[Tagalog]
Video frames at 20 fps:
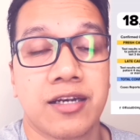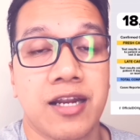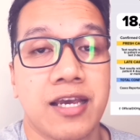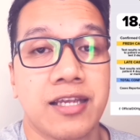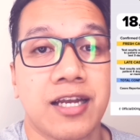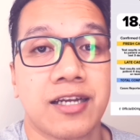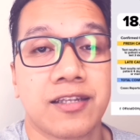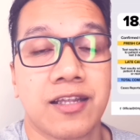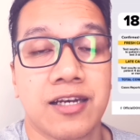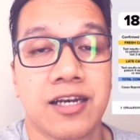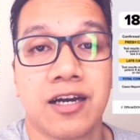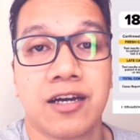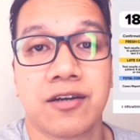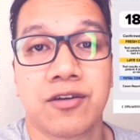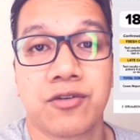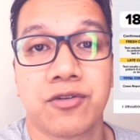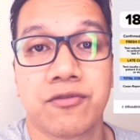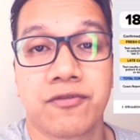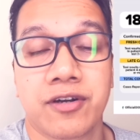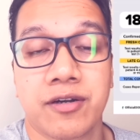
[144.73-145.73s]
naitatalang
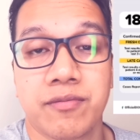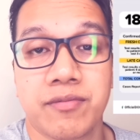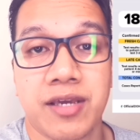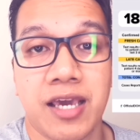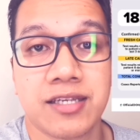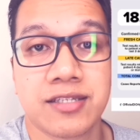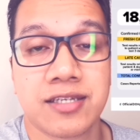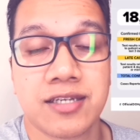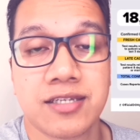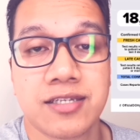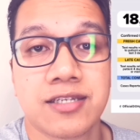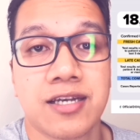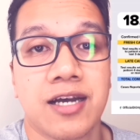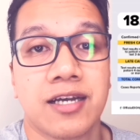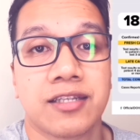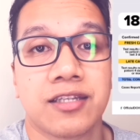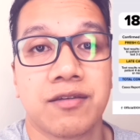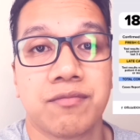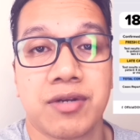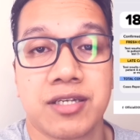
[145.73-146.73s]
confirmed cases
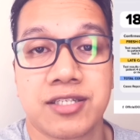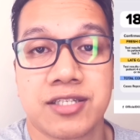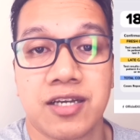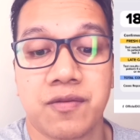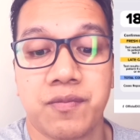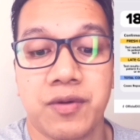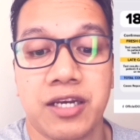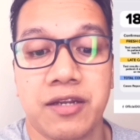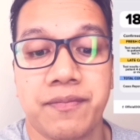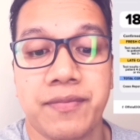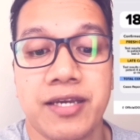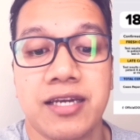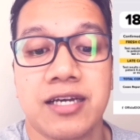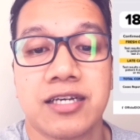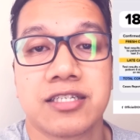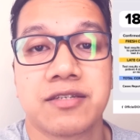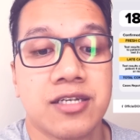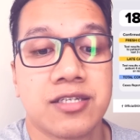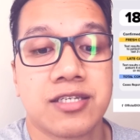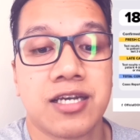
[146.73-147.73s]
sa ating bansang Pilipinas.